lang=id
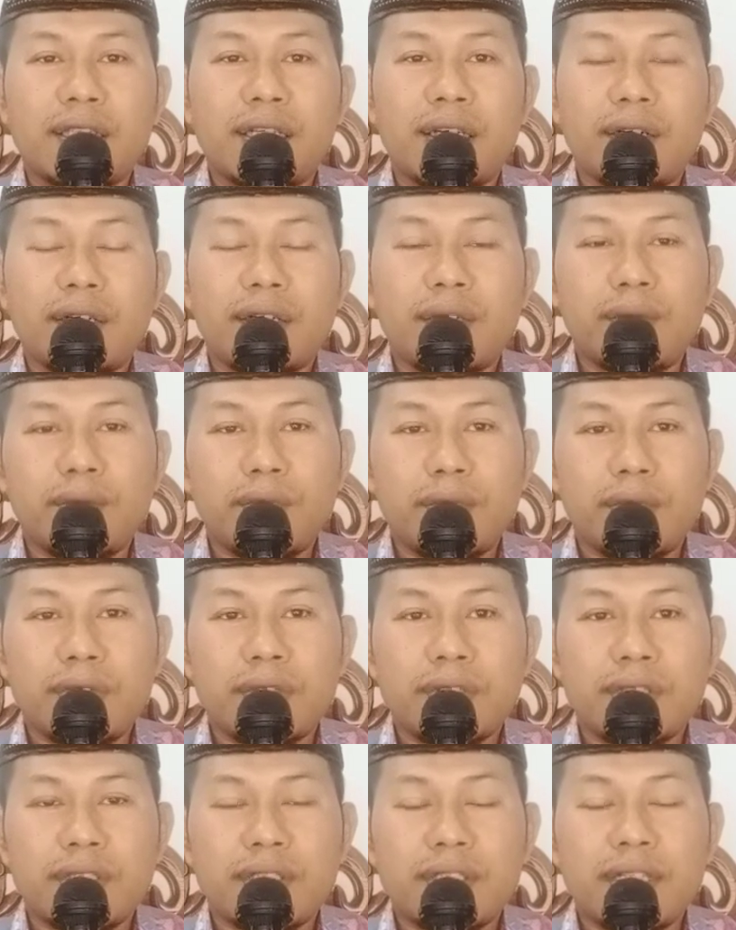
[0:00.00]
uh,
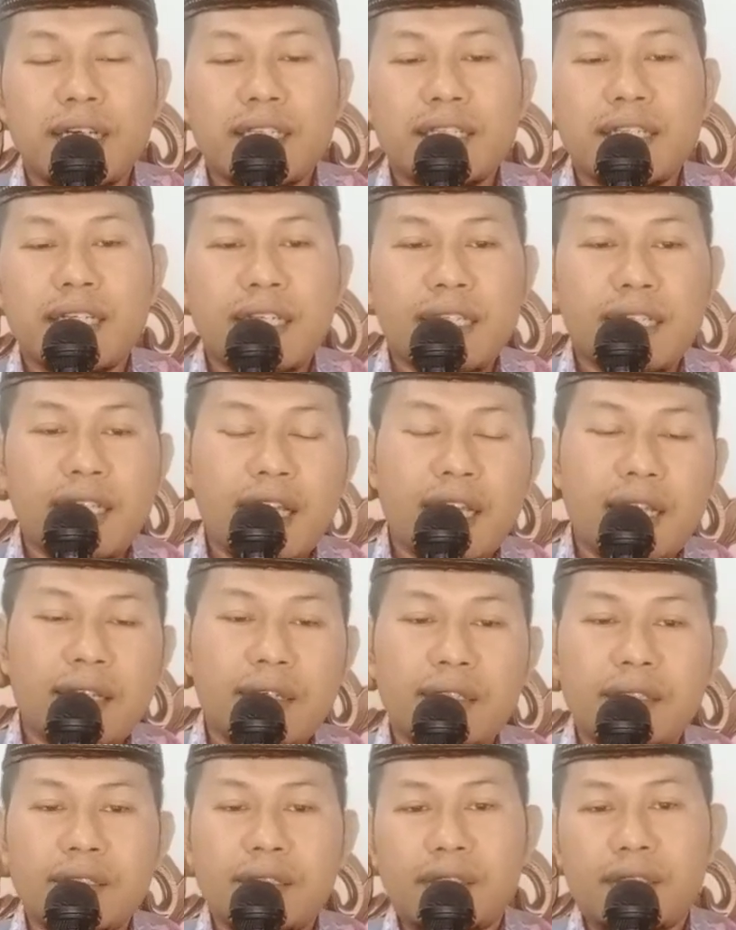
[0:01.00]
singkat cerita
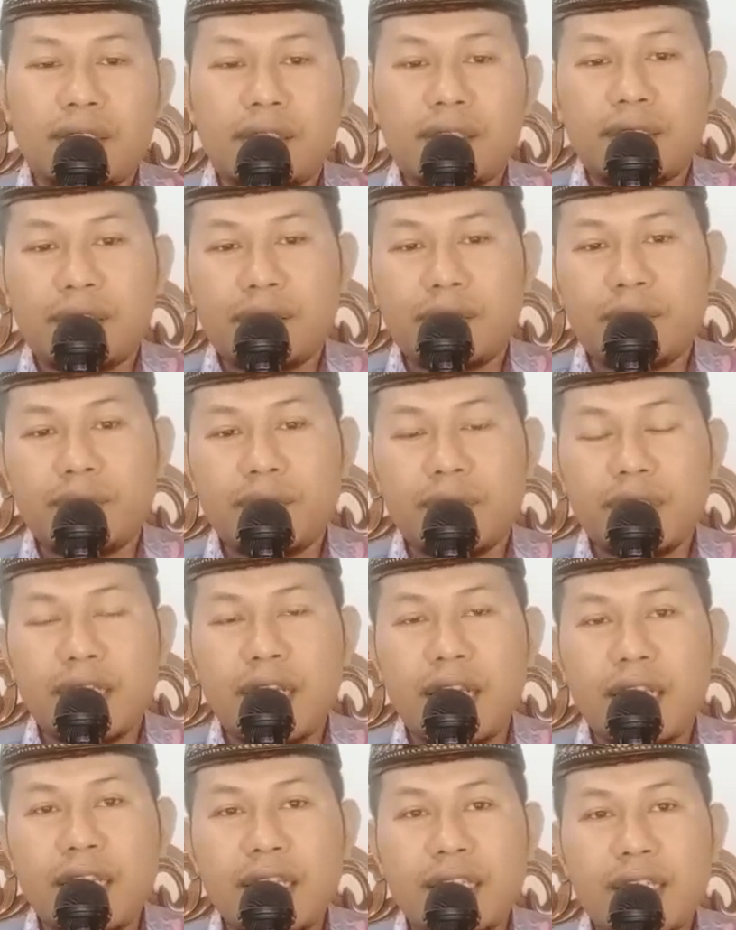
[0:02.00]

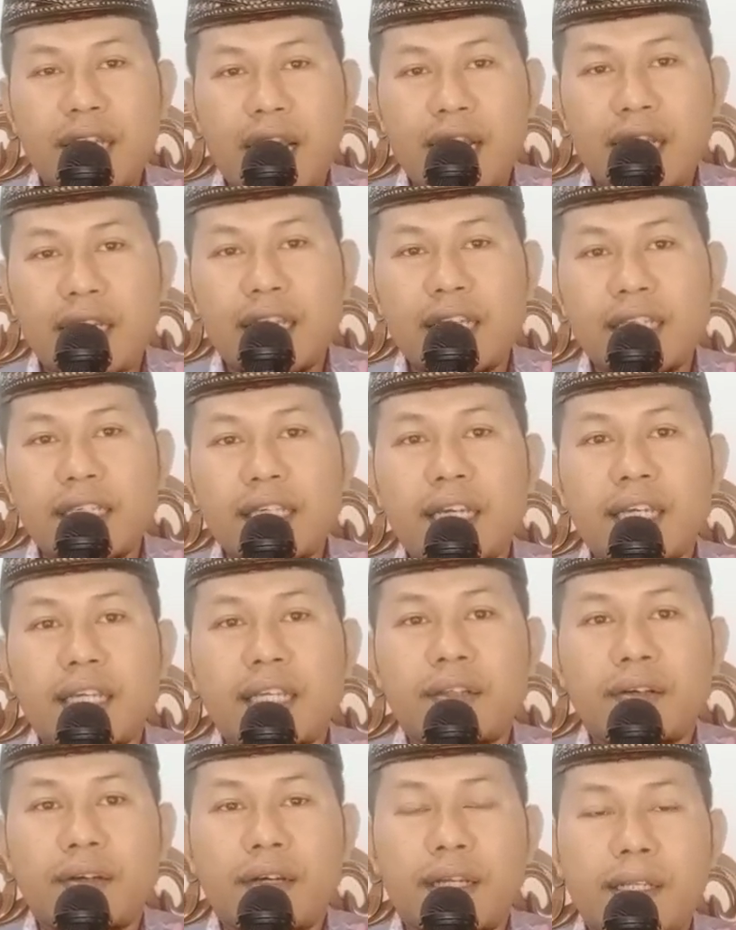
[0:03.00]
misalnya seandainya
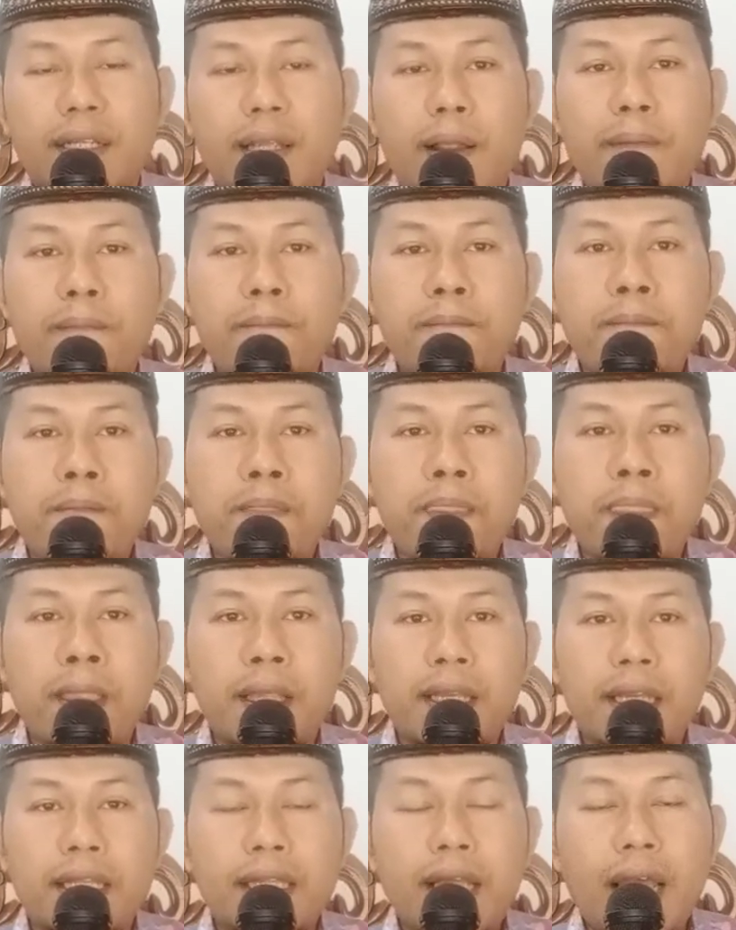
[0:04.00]
gitu kan
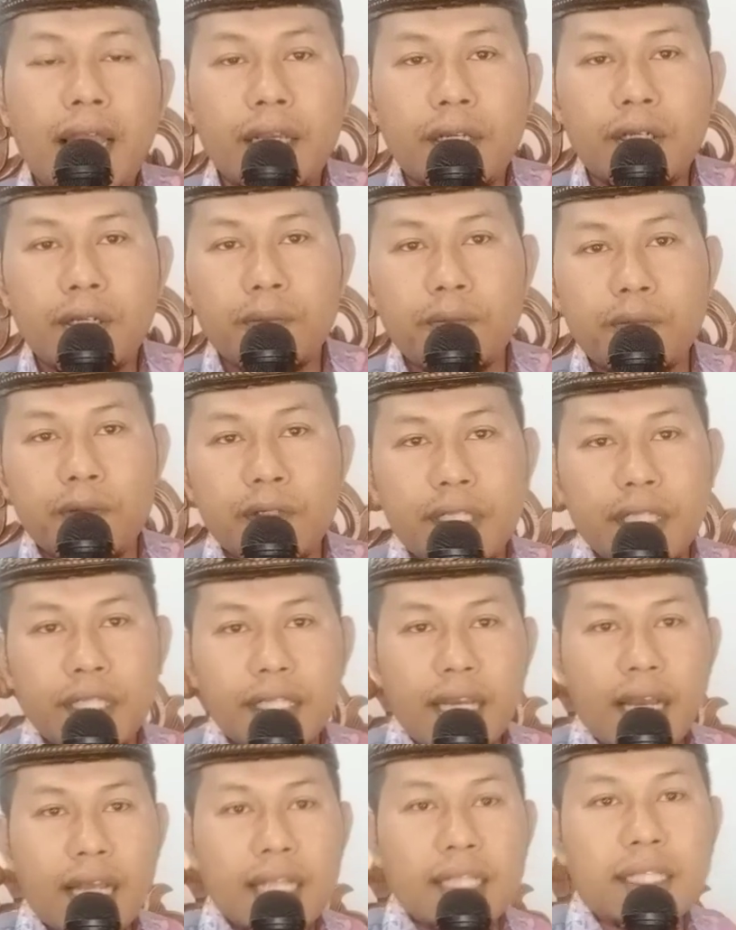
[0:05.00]
kita hidup di
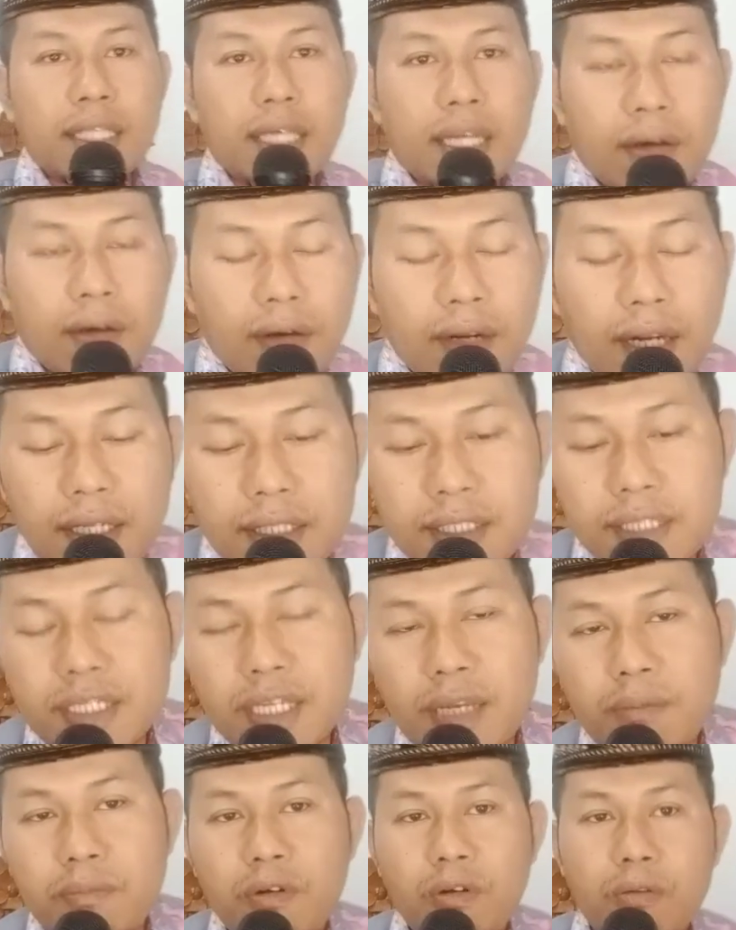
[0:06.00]
dunia antara orang
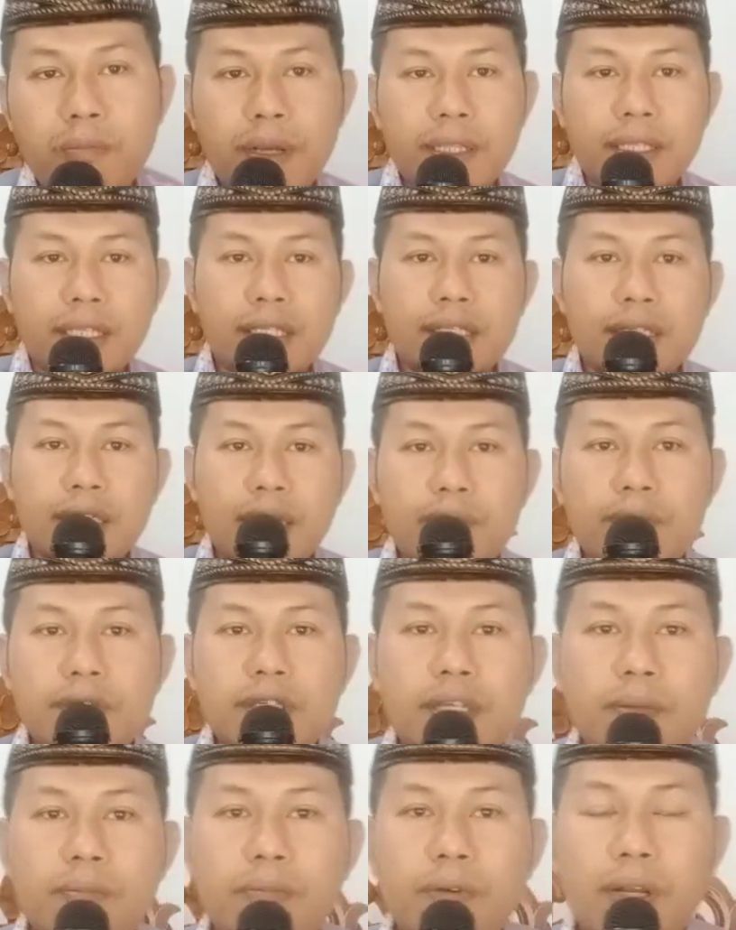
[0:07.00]
sesama umat Islam,
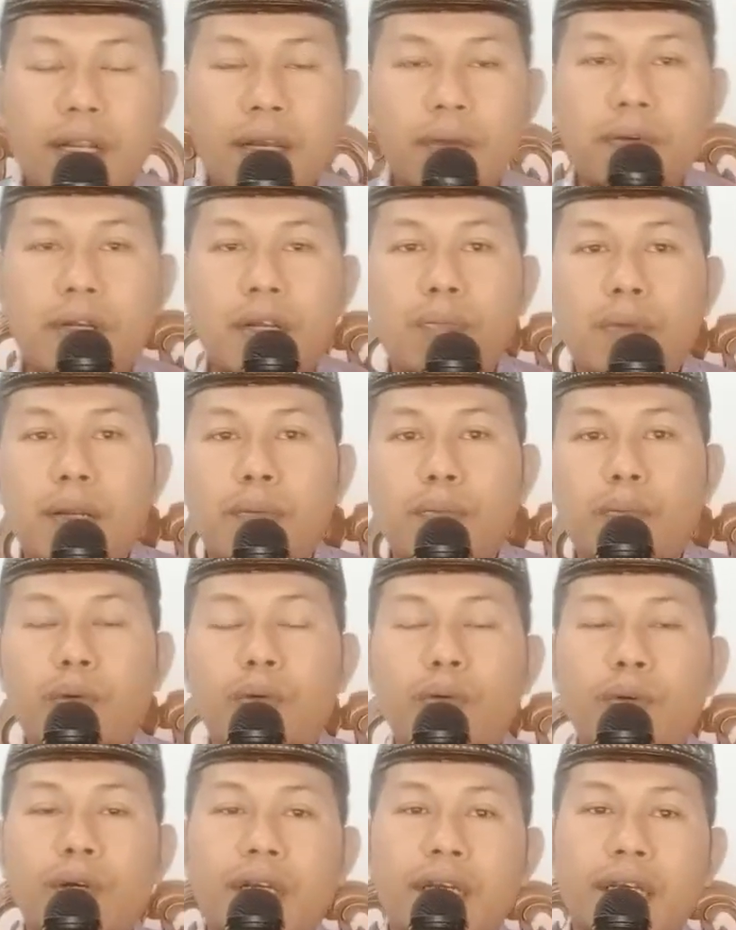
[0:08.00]
sesama orang beriman
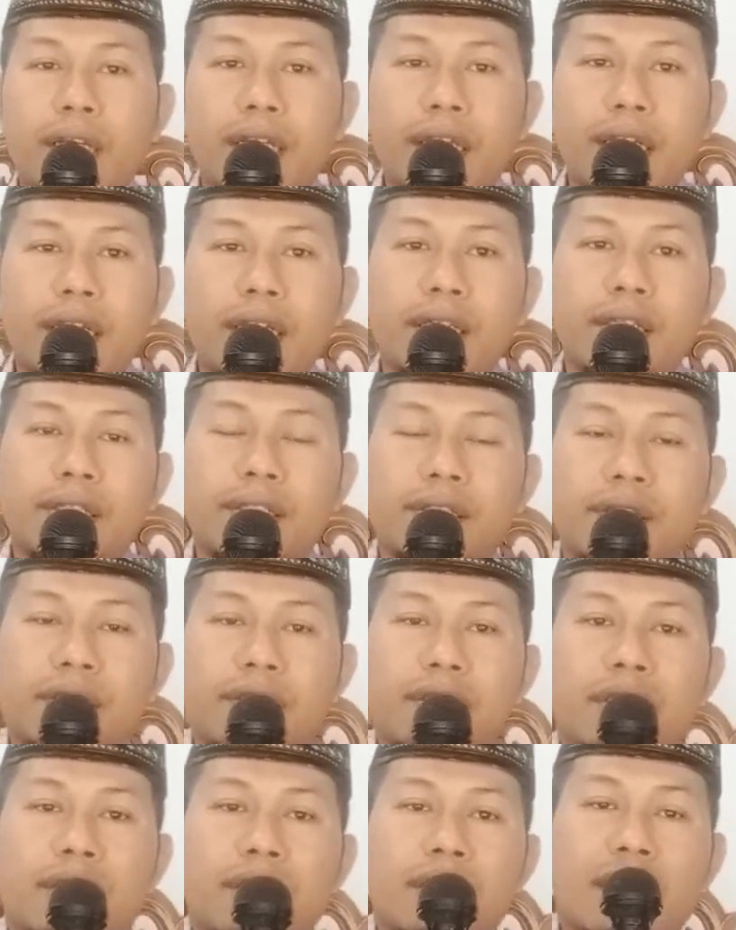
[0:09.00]
mungkin
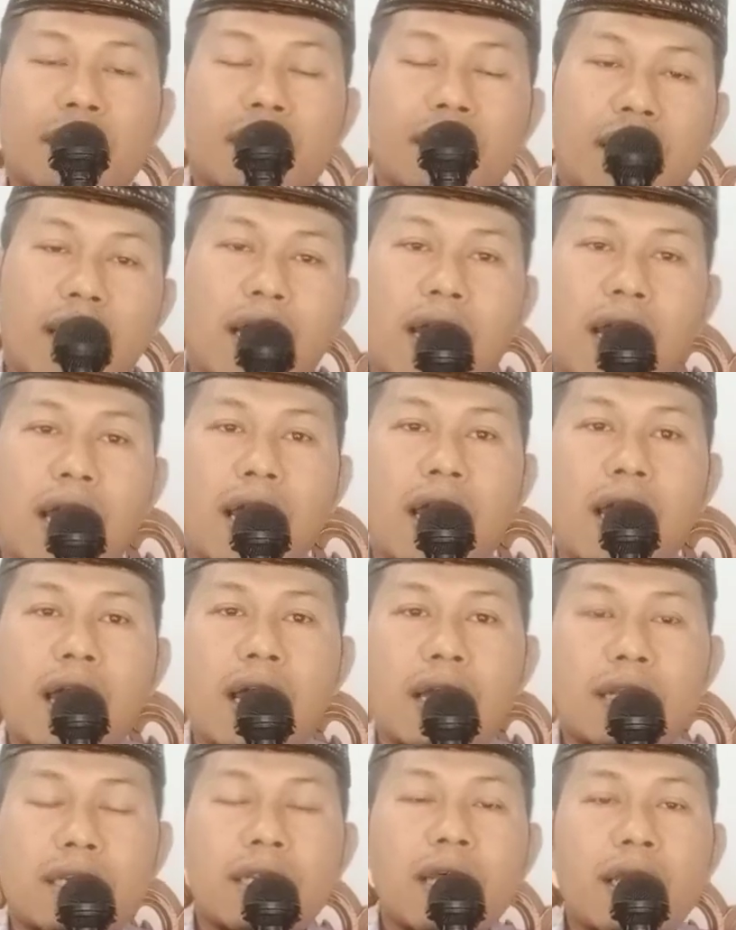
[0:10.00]

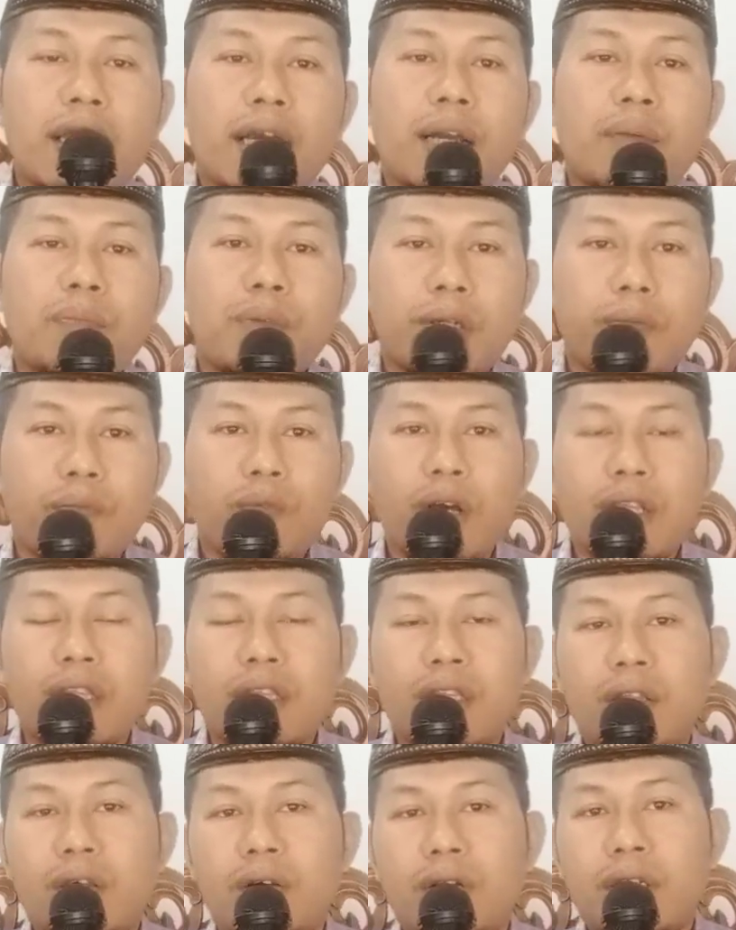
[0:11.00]
ada yang berbuat
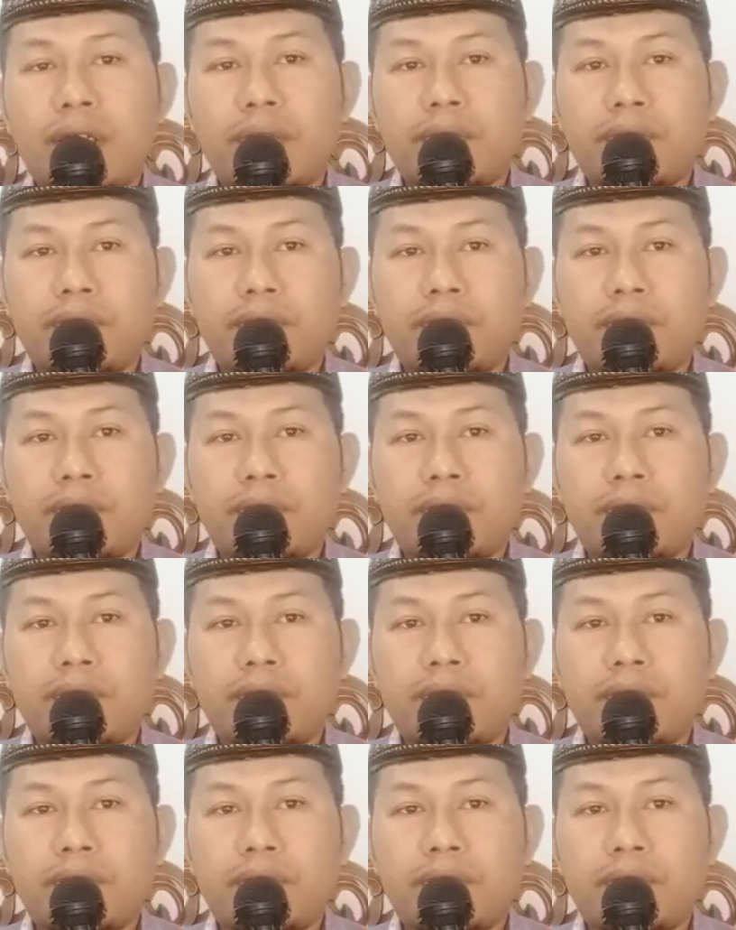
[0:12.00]
zalim,